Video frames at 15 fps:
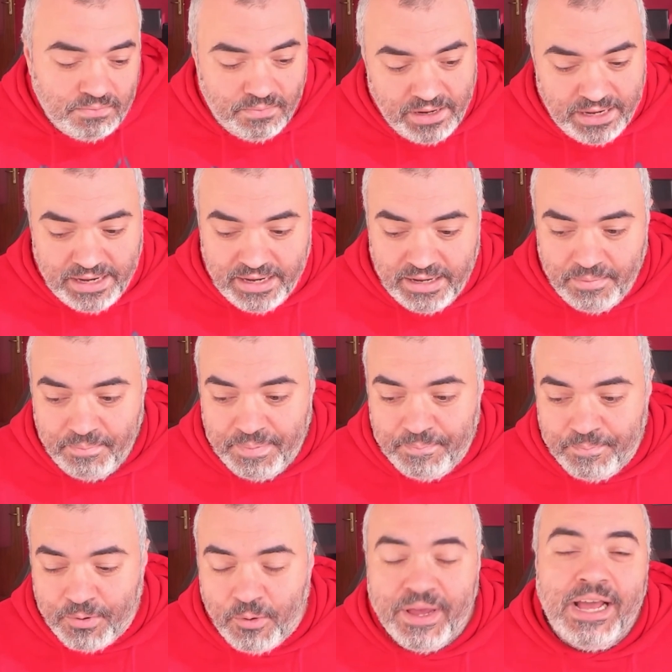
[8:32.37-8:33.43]
eh,
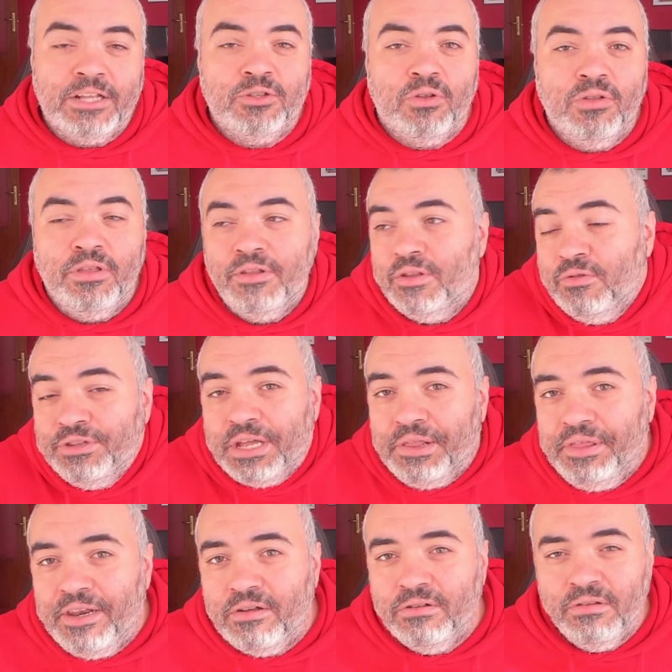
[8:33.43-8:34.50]
provenga todo de un
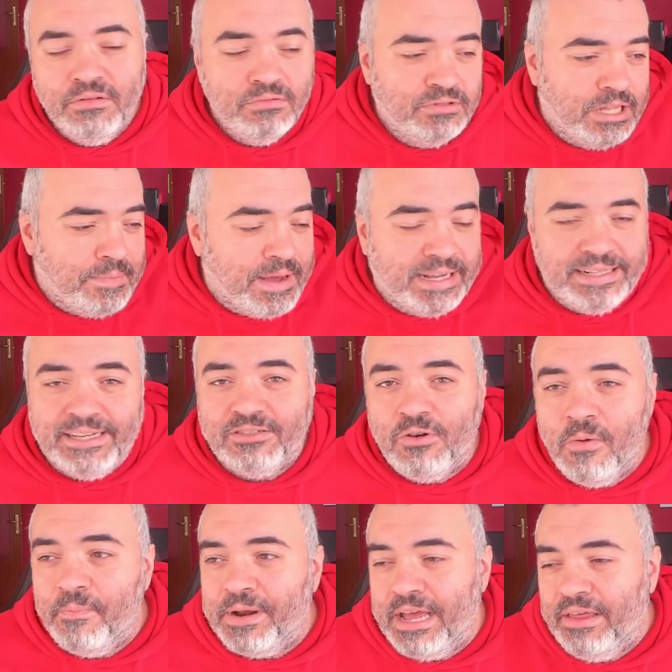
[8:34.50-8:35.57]
tercero, ¿no? De un tema que te has
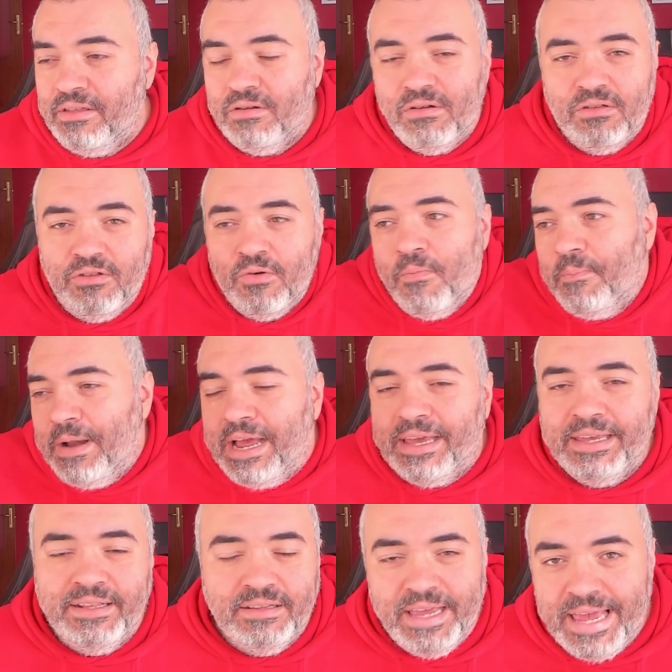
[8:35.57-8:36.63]
comprado o de un
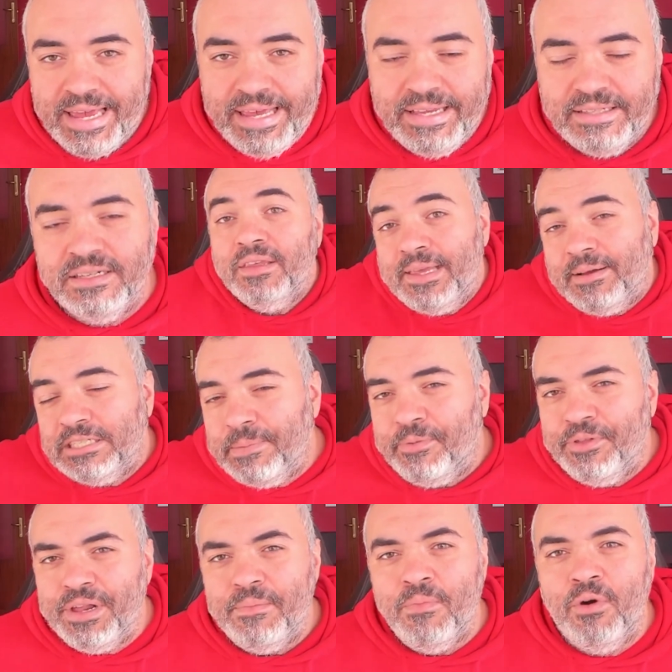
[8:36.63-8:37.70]
plugin X, ya vas a
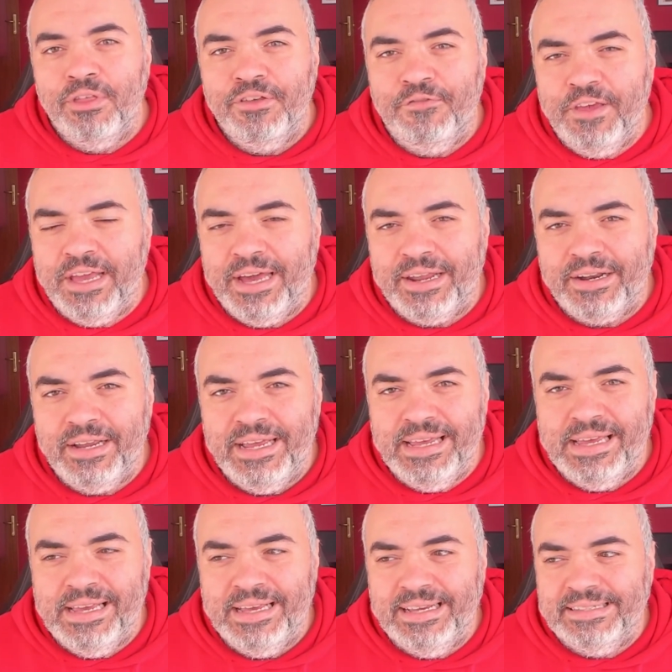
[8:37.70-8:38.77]
poder modificar
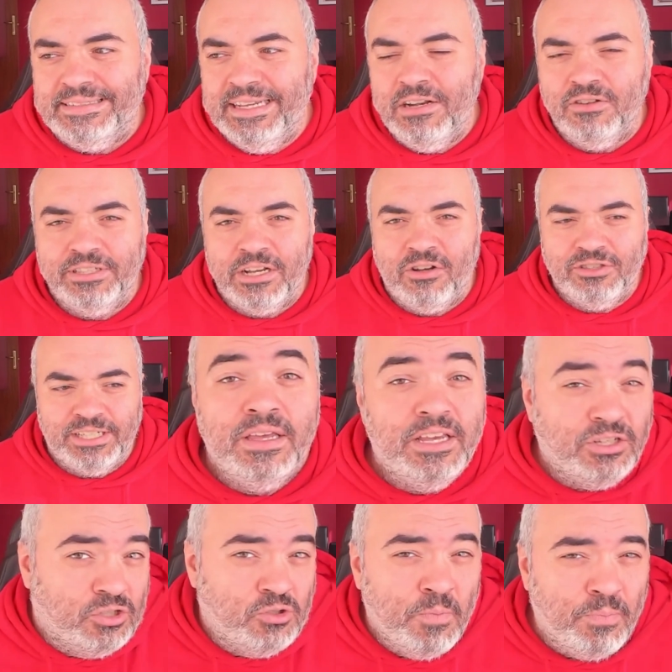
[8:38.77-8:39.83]
eh, estilos de cosas. Y
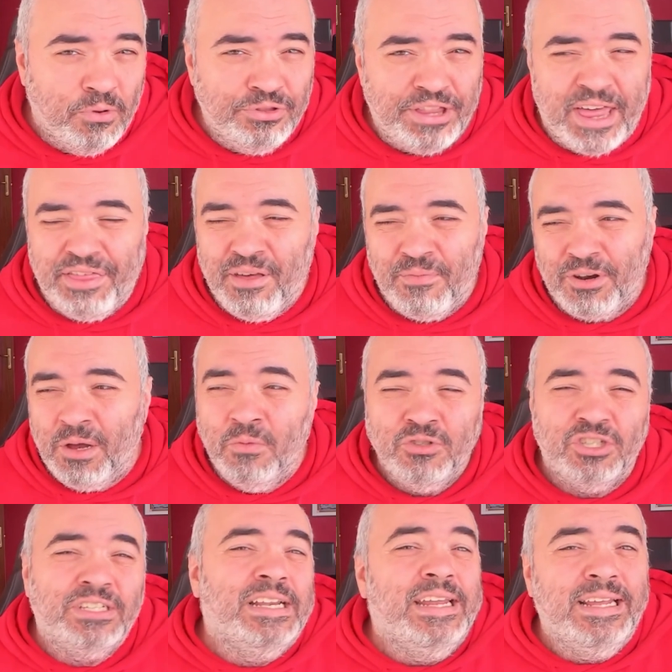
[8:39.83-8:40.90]
eso es un puntazo, porque
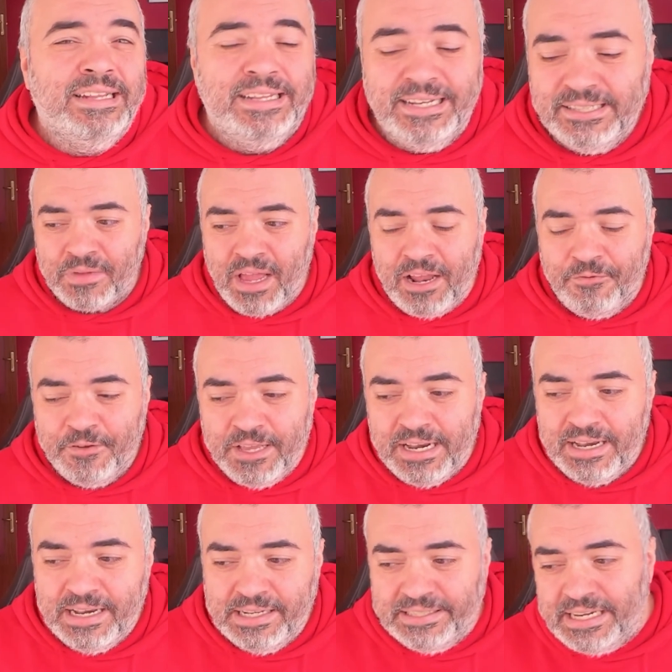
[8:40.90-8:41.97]
muchos clientes al
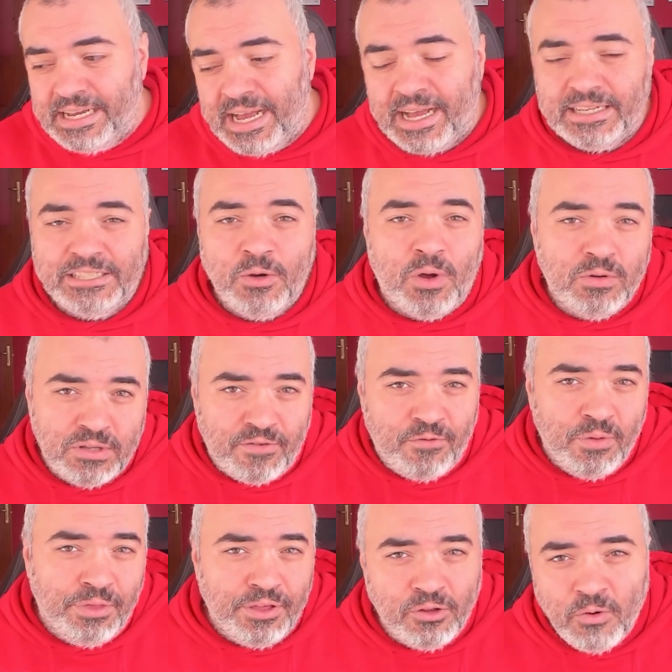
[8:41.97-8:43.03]
final les encajas igual una
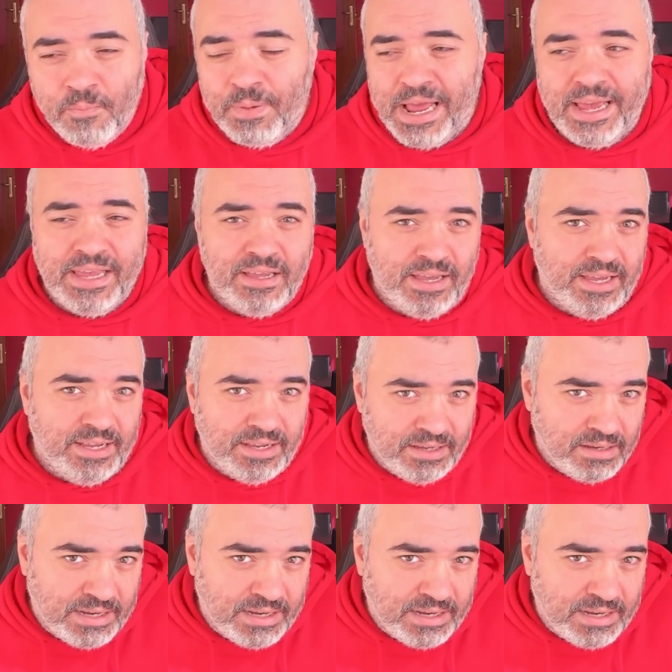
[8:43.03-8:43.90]
función, un plugin que,